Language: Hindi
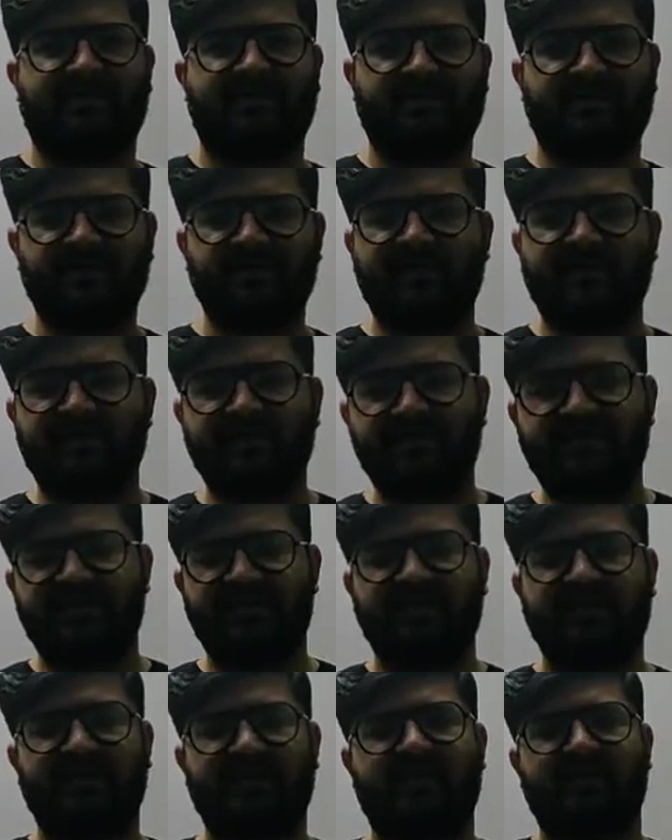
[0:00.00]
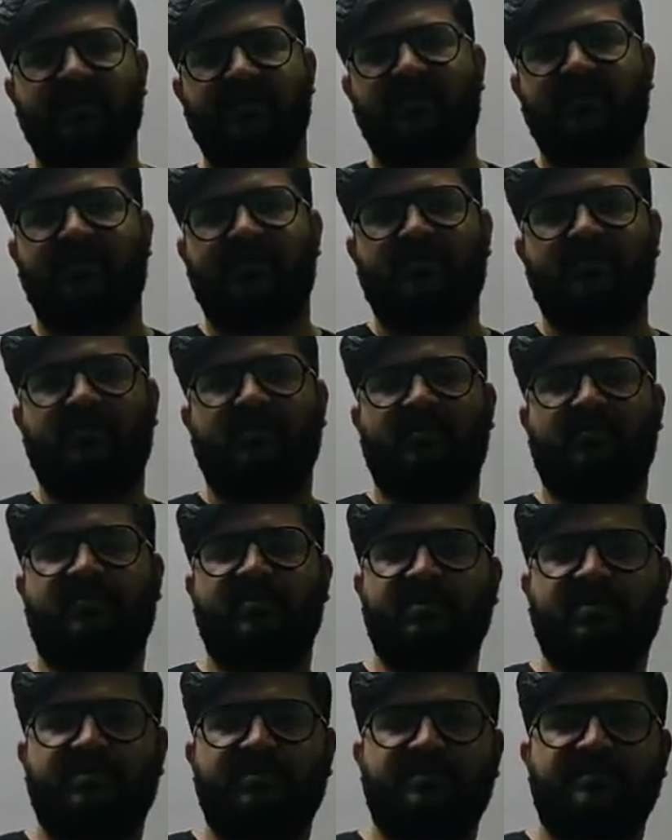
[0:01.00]
जय गाइस
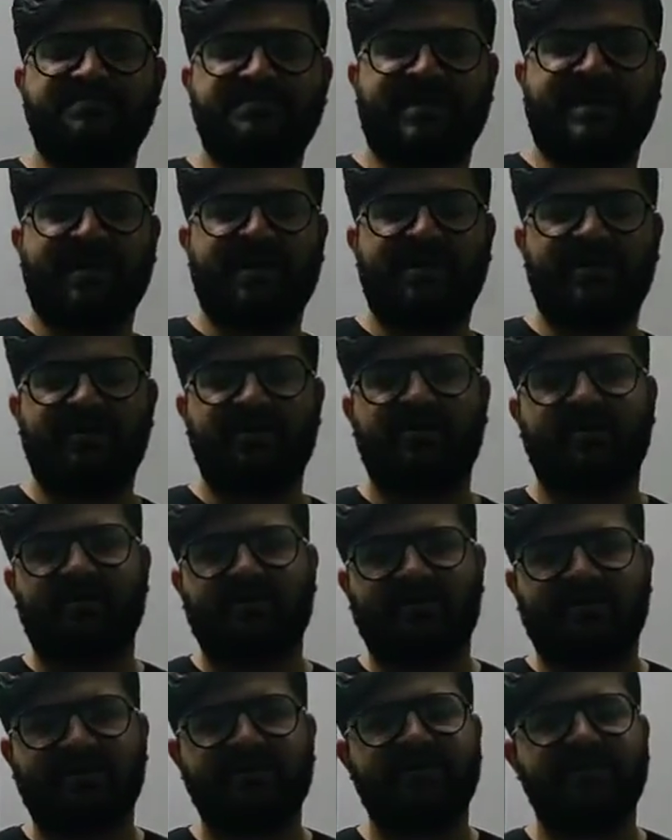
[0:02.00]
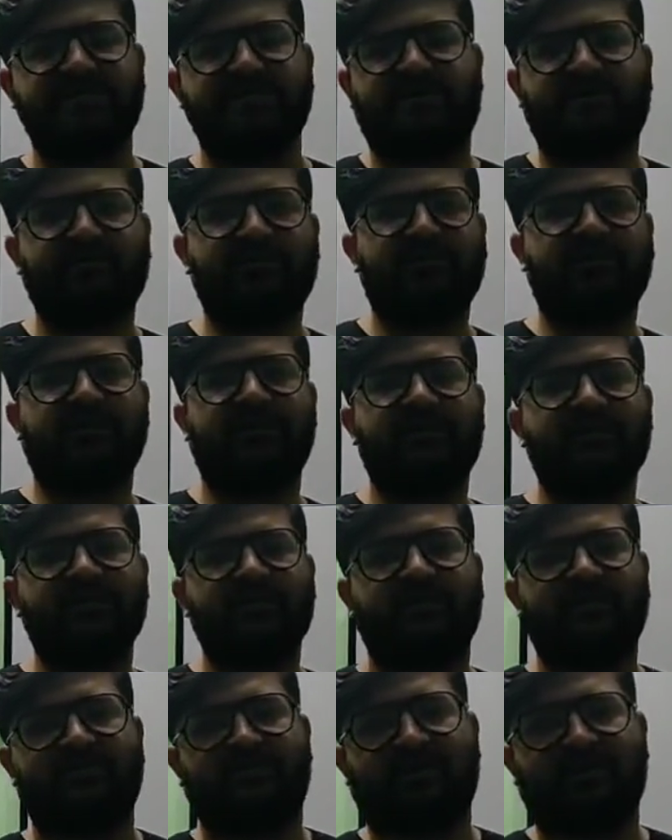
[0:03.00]
अपन अब सेकेंड लेक्चर चालू करते
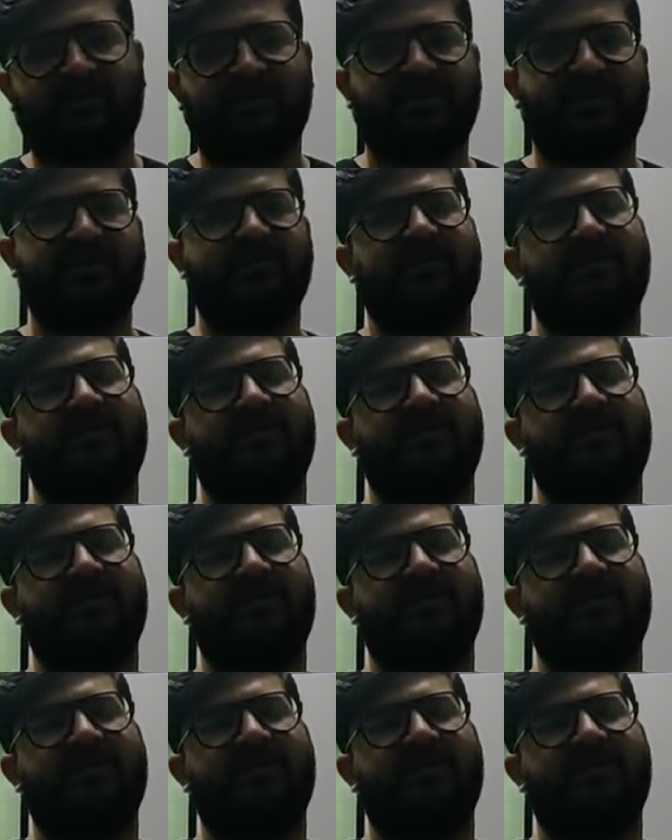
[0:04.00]
फॉर